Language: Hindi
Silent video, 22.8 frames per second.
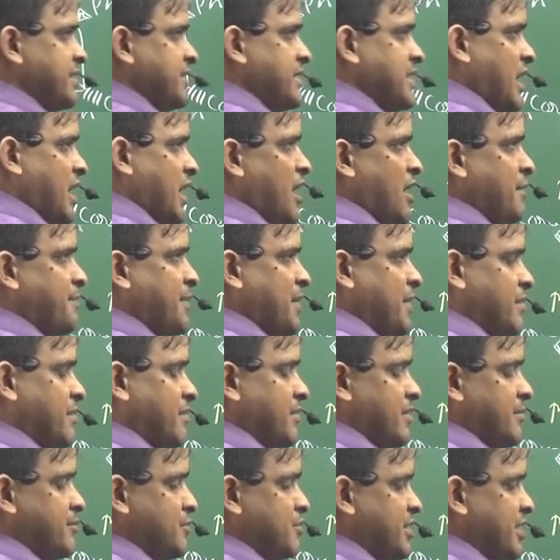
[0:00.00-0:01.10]
यहां पर
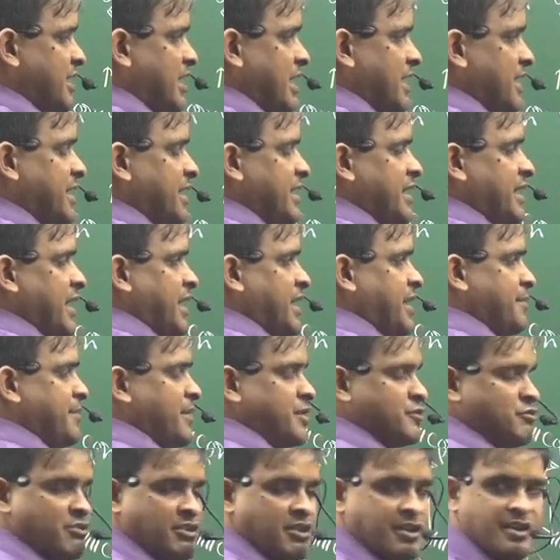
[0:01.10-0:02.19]
मुझे लग ही नहीं रहा ये
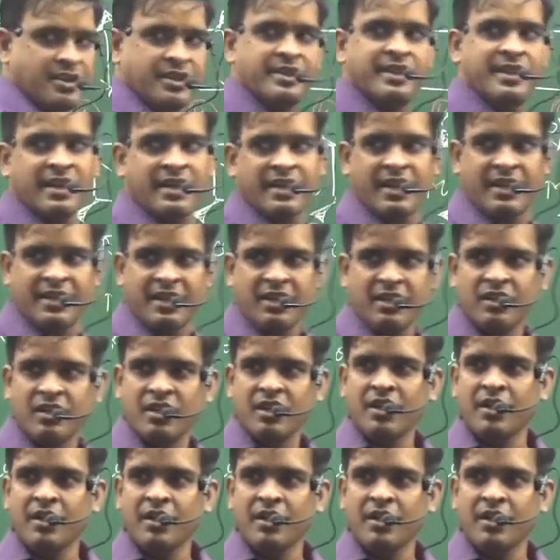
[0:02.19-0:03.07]
मेजो है नहीं लग रहा ना